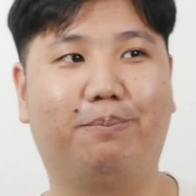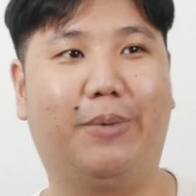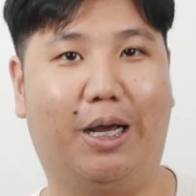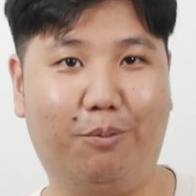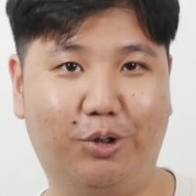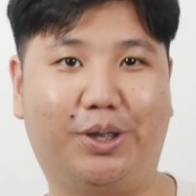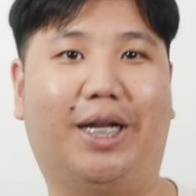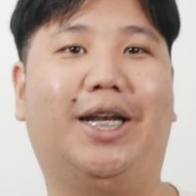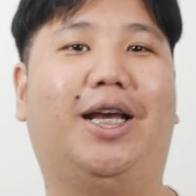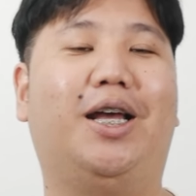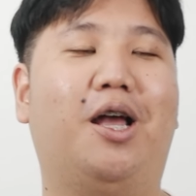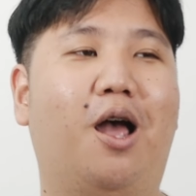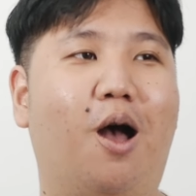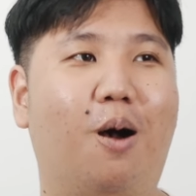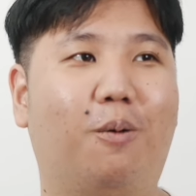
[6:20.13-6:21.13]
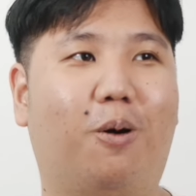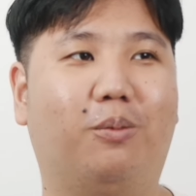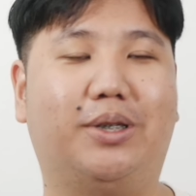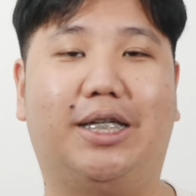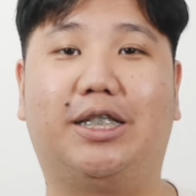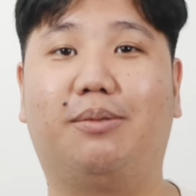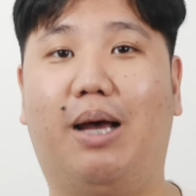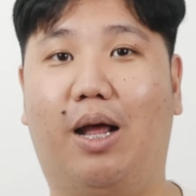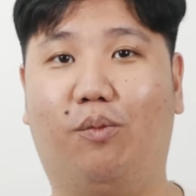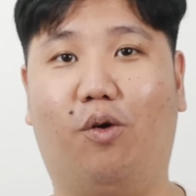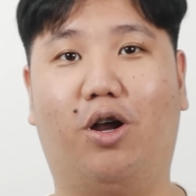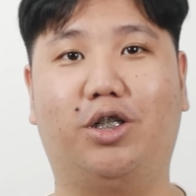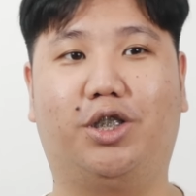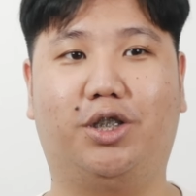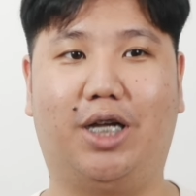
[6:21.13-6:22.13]
ณปัจจุบันนี้ผมใช้สมาร์ทว
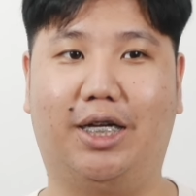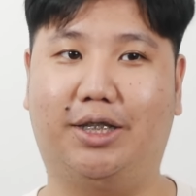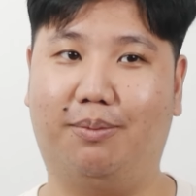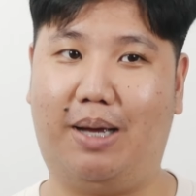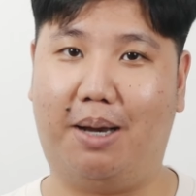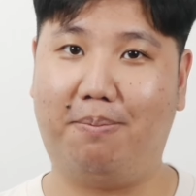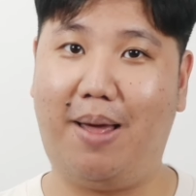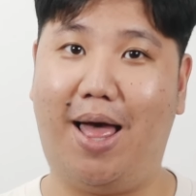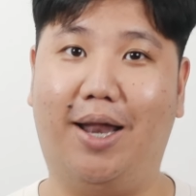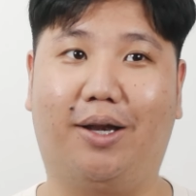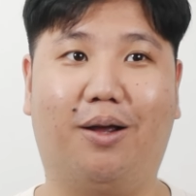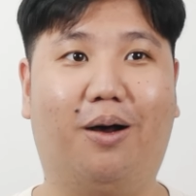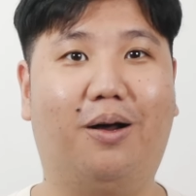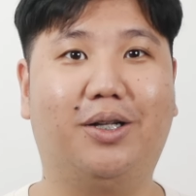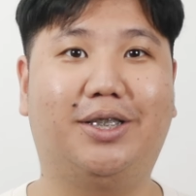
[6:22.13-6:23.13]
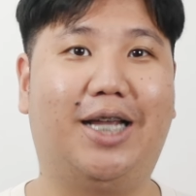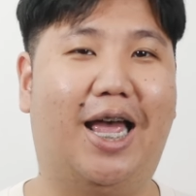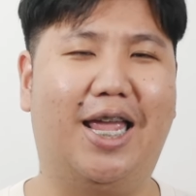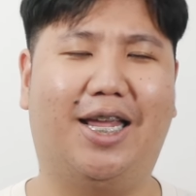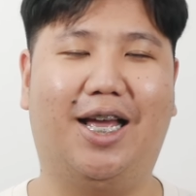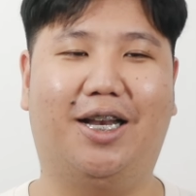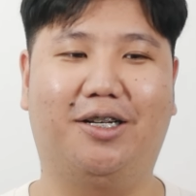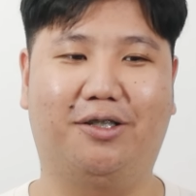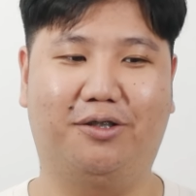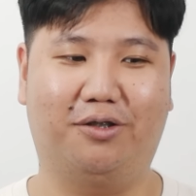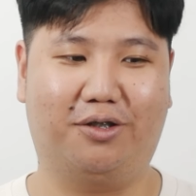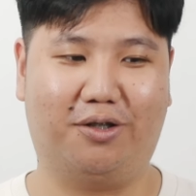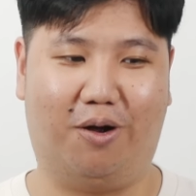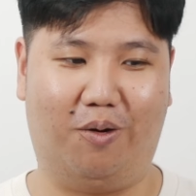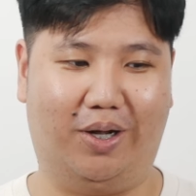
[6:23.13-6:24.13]
อชใช้สมาร์ทแบนด์ก็ใช้กัน
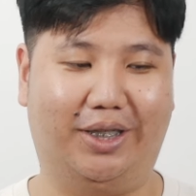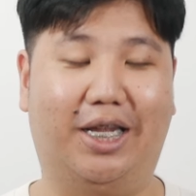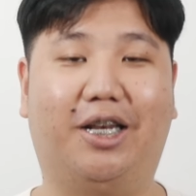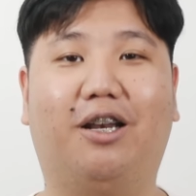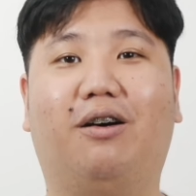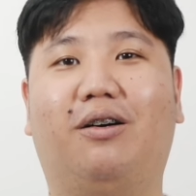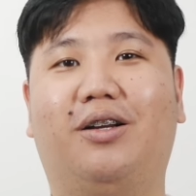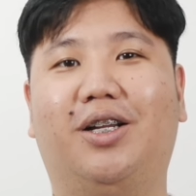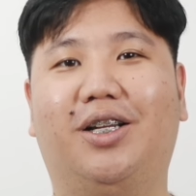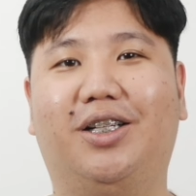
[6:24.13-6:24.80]
2 อาทิตย์เนาะ